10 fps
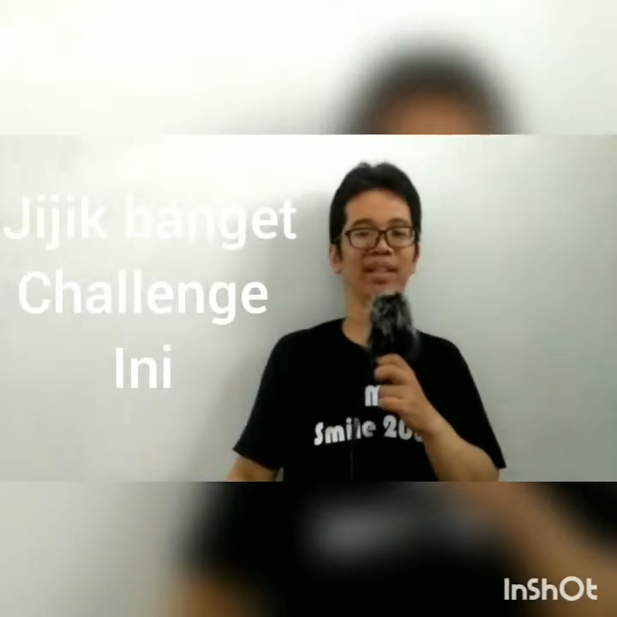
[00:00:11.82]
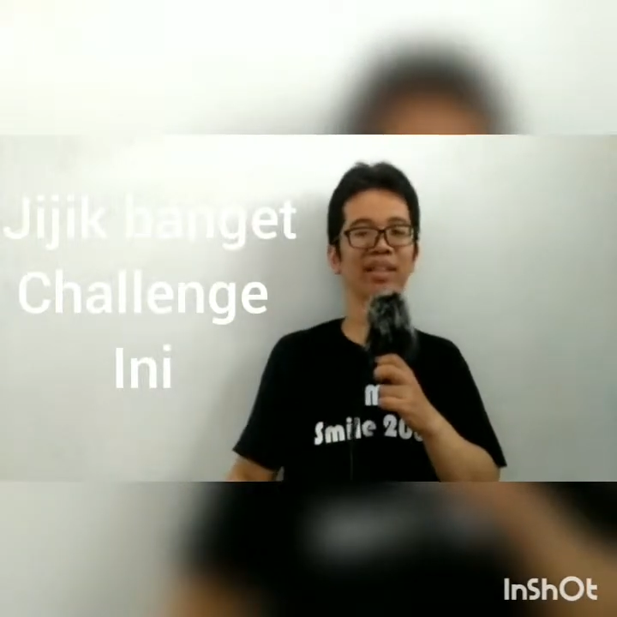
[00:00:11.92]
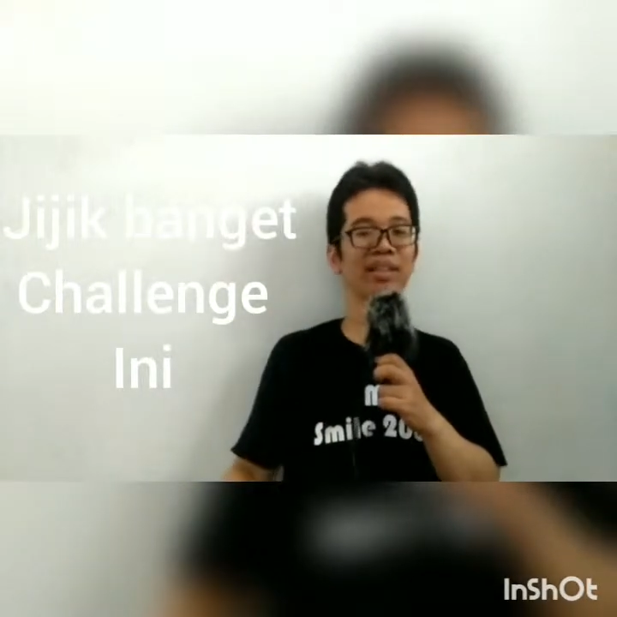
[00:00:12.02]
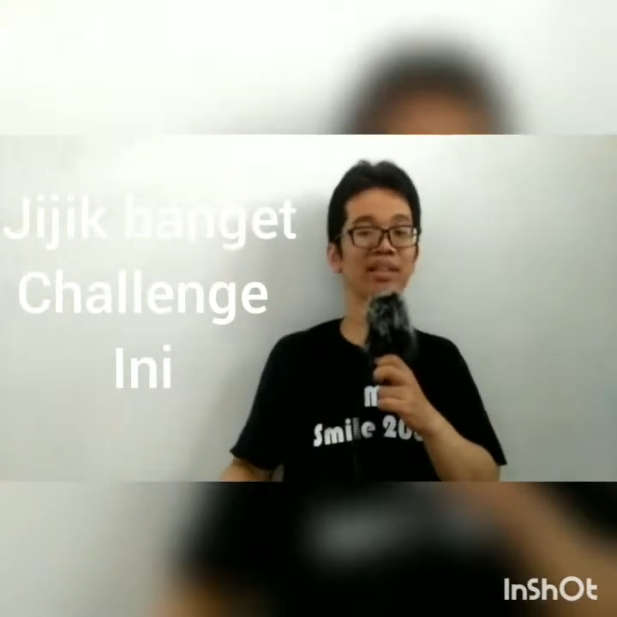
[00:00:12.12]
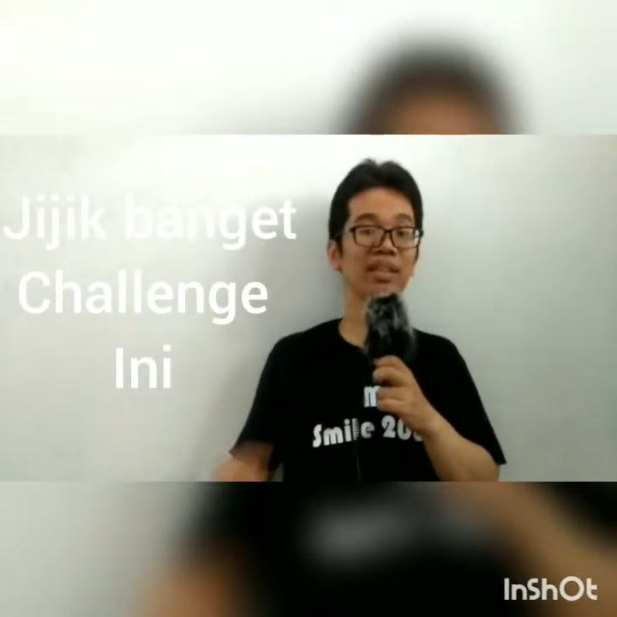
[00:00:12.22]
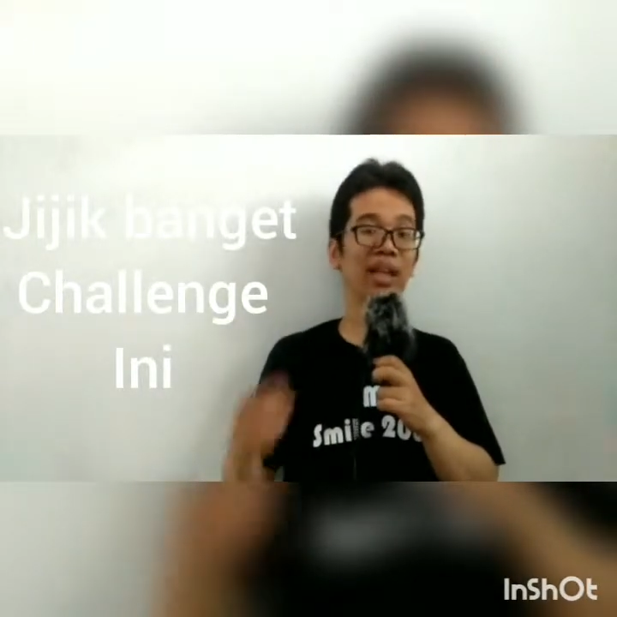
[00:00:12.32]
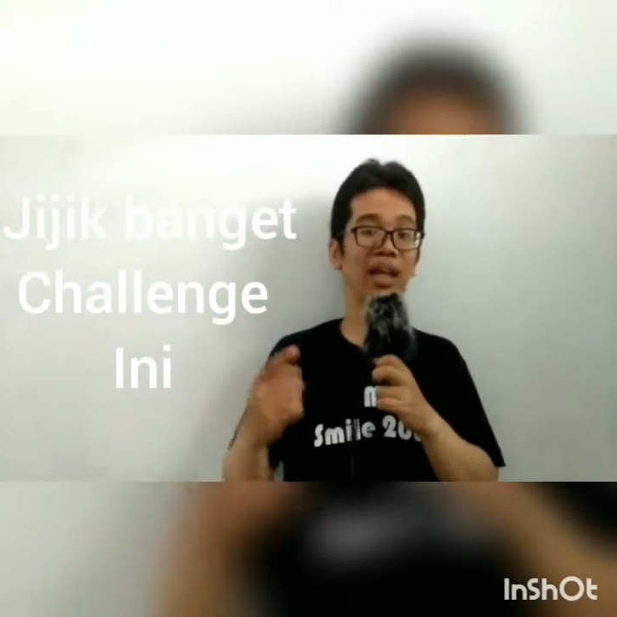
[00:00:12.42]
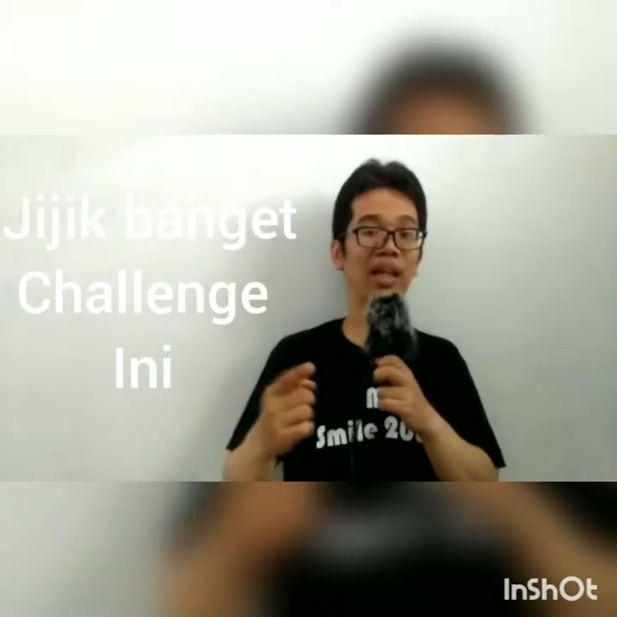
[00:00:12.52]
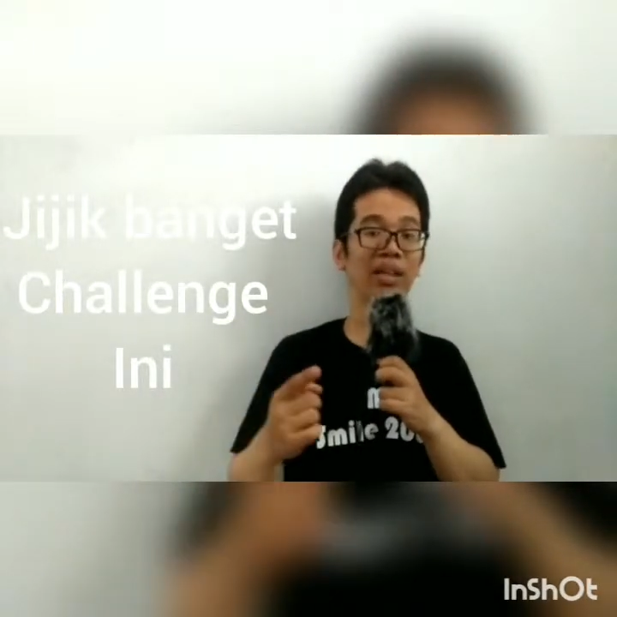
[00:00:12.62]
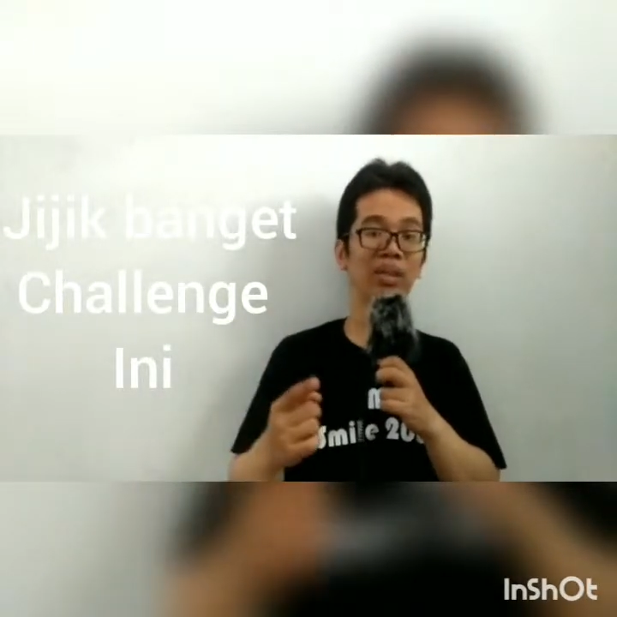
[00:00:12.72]
Setelah
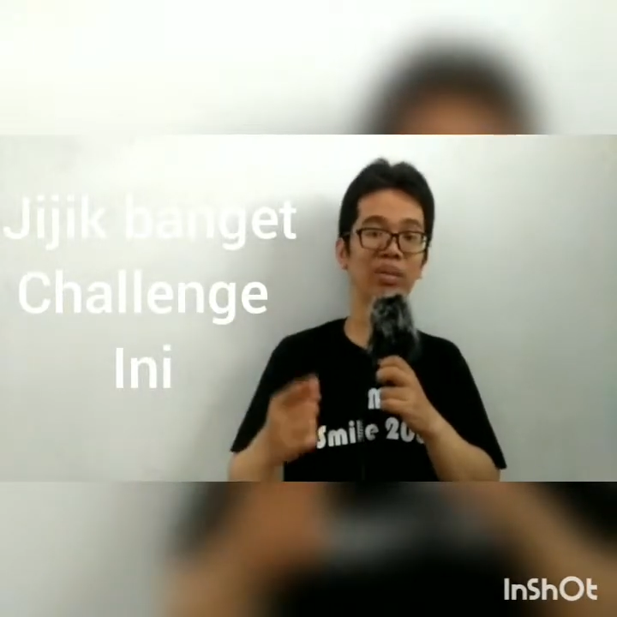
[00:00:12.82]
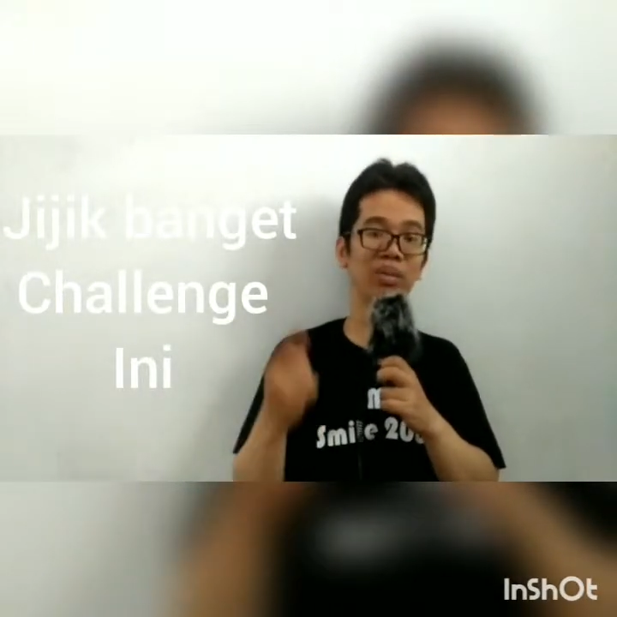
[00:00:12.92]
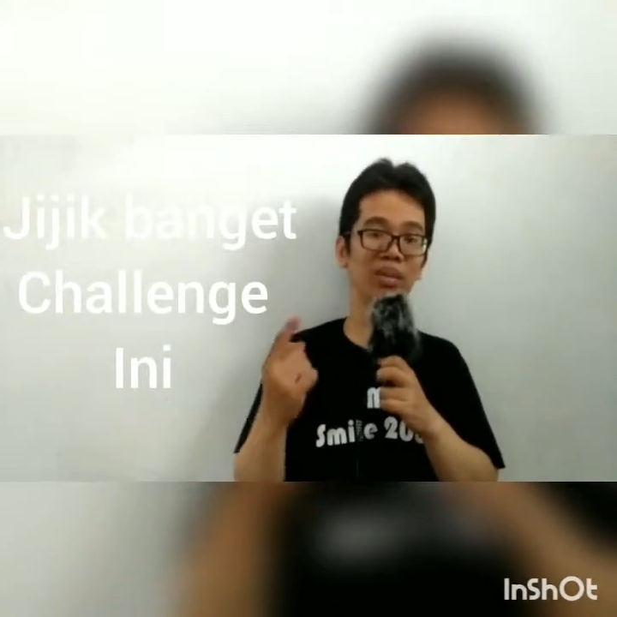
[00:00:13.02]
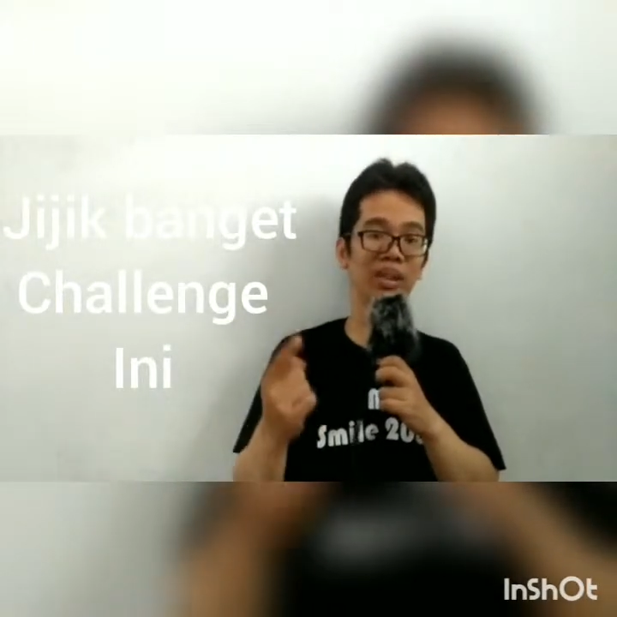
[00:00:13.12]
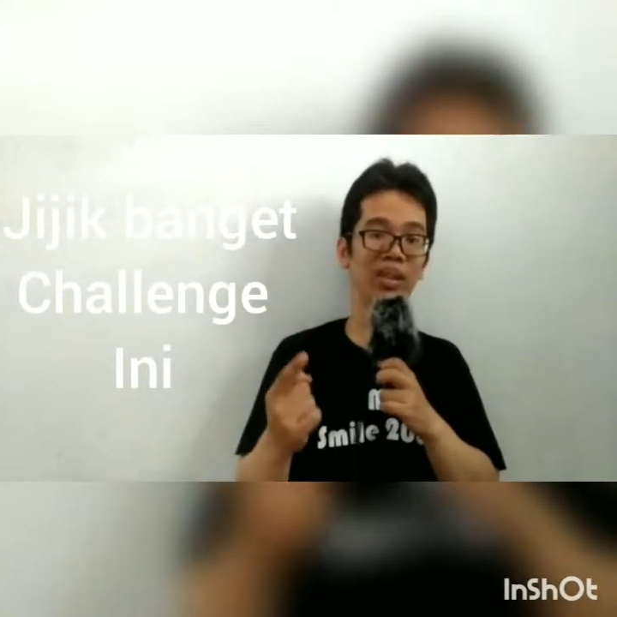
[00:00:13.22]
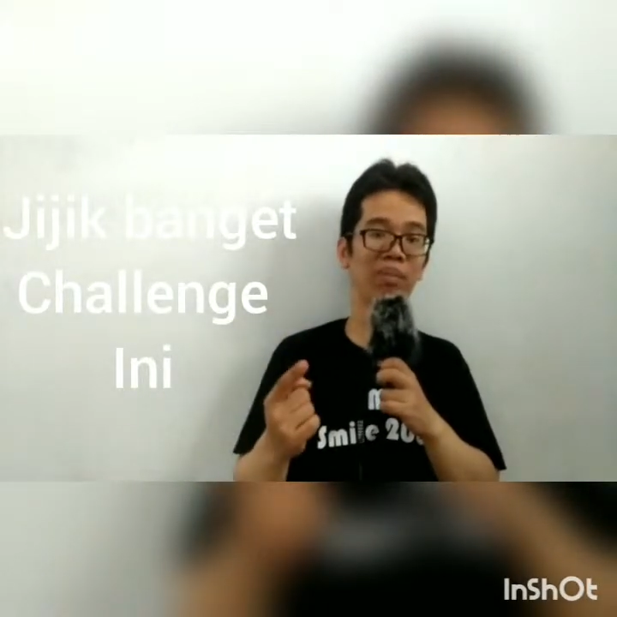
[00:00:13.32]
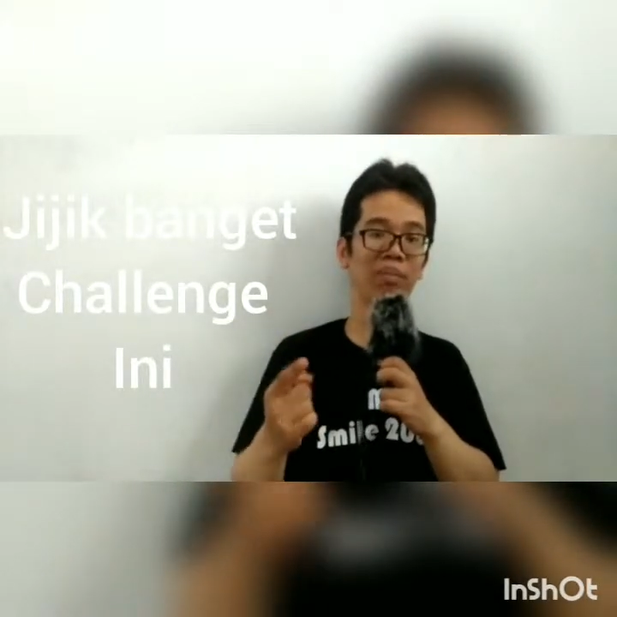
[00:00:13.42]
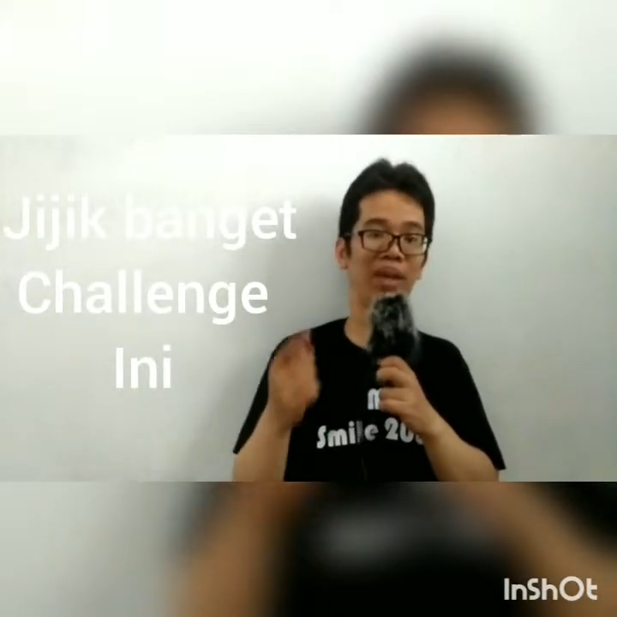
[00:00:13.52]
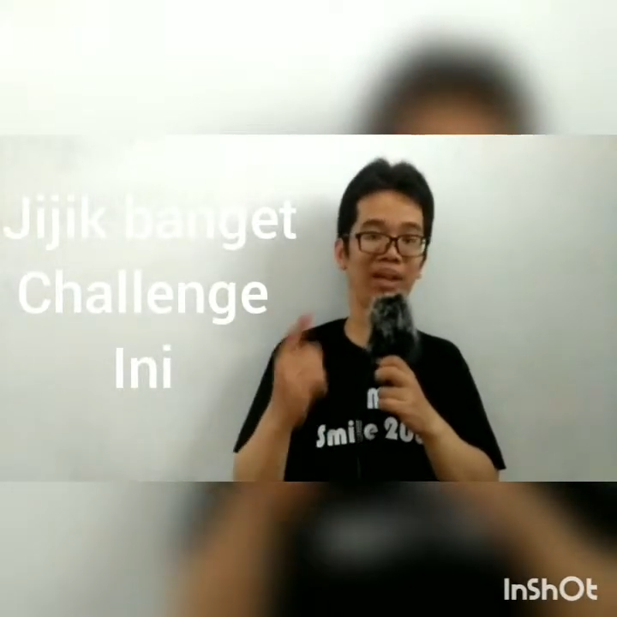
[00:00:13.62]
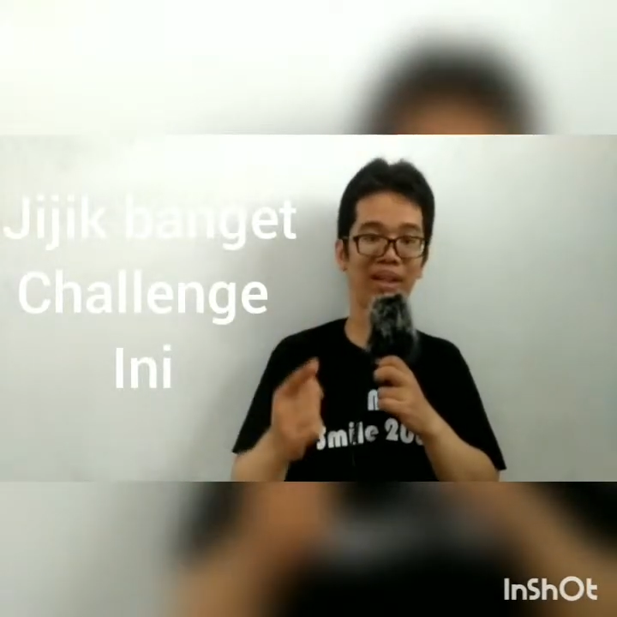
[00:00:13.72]
di dunia
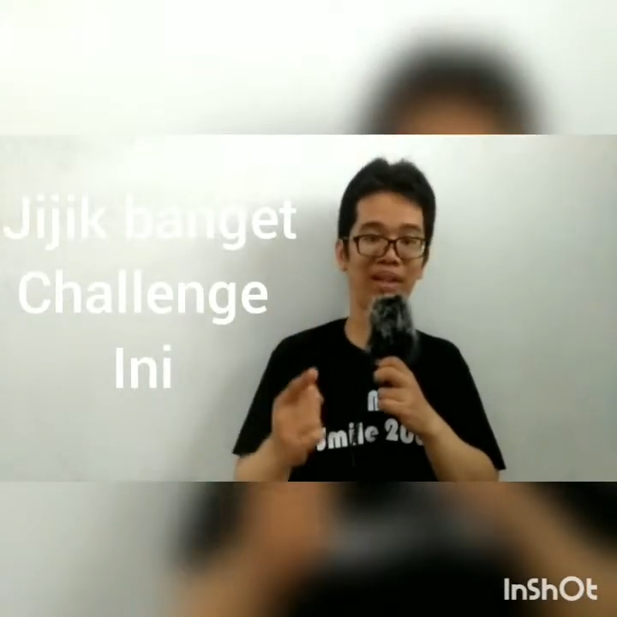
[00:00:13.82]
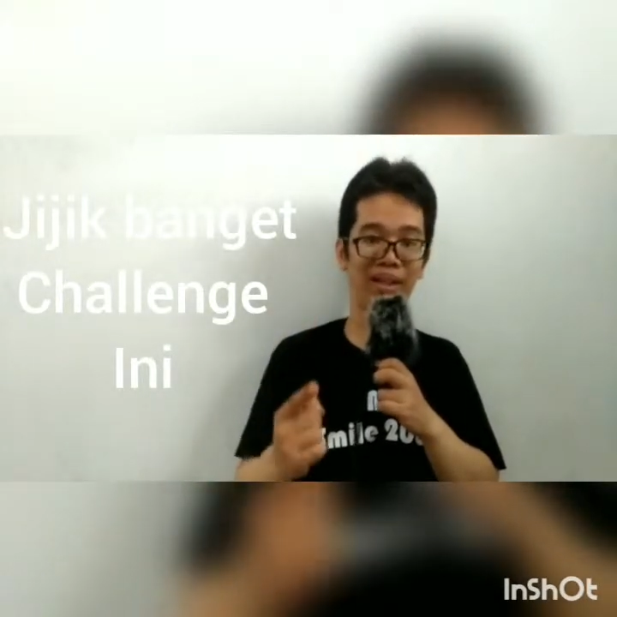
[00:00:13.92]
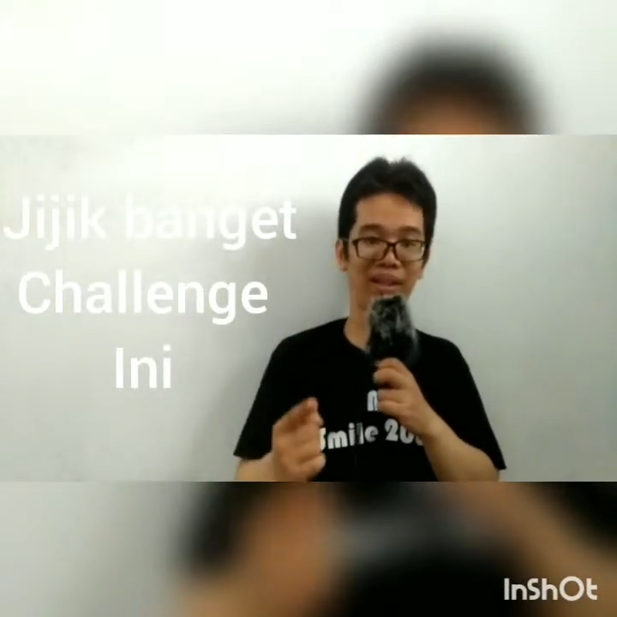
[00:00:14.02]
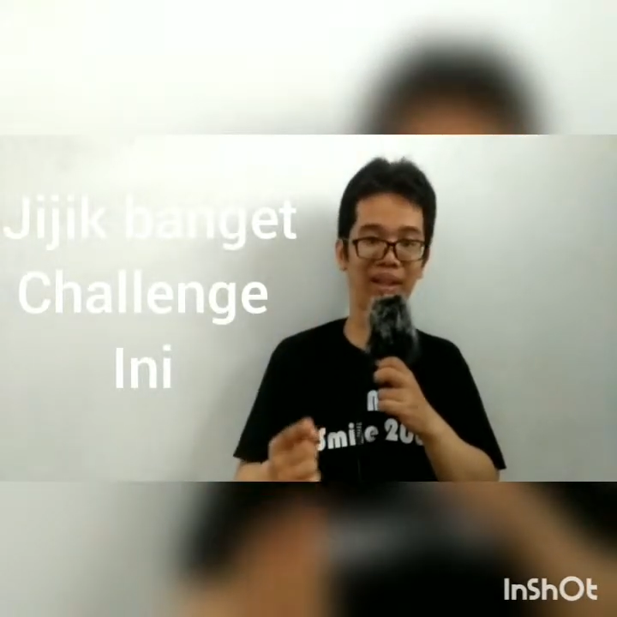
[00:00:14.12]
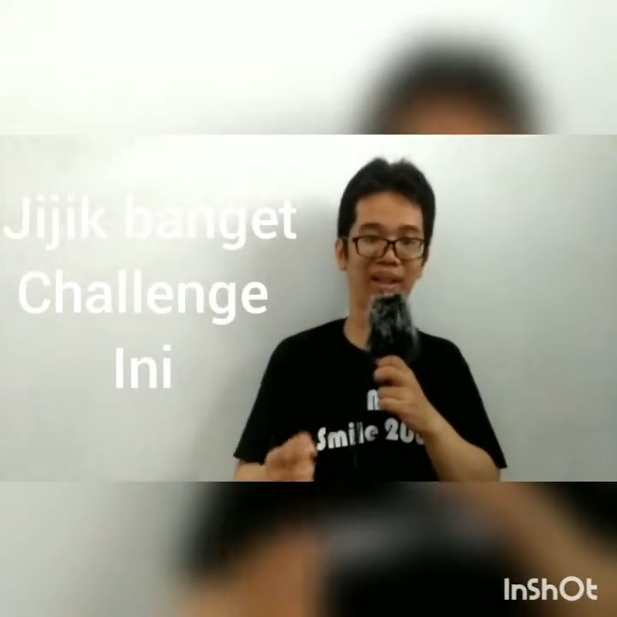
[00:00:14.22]
digemparkan dengan